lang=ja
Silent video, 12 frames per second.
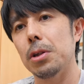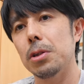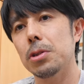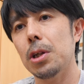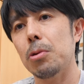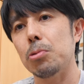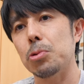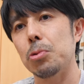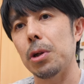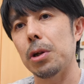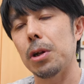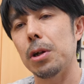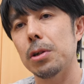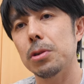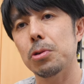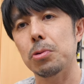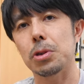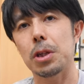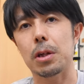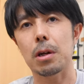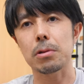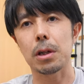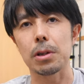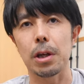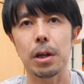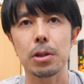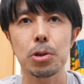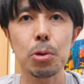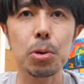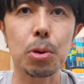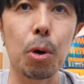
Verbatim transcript: 最後そうだな。ちょっとせっかくなんで、ちょっ